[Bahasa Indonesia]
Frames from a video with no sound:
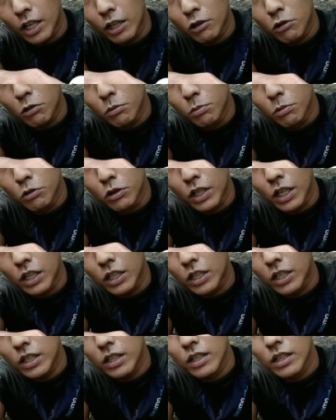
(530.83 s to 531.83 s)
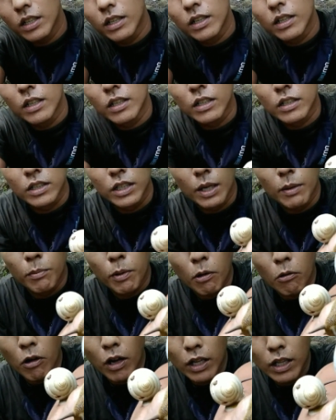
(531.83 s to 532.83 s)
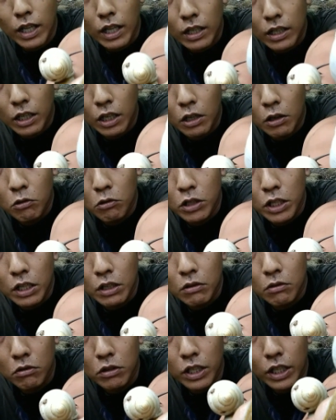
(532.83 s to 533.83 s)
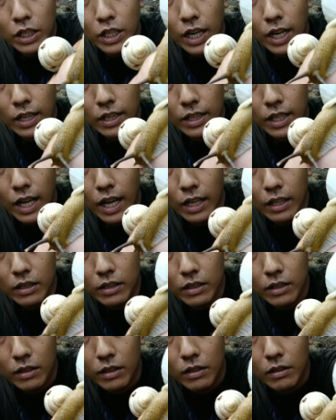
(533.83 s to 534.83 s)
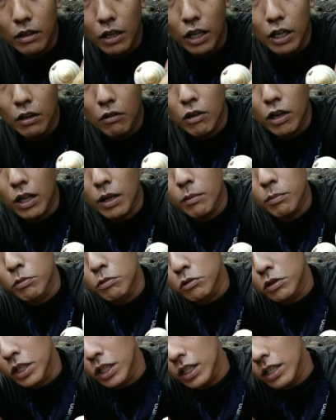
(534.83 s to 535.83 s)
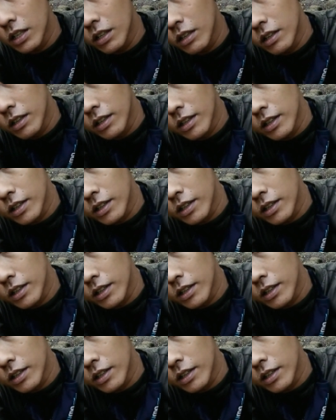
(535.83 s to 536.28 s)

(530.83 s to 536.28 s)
bagian tubuhnya ini dia berwarna kekuning-kuningan dan uh, warna putih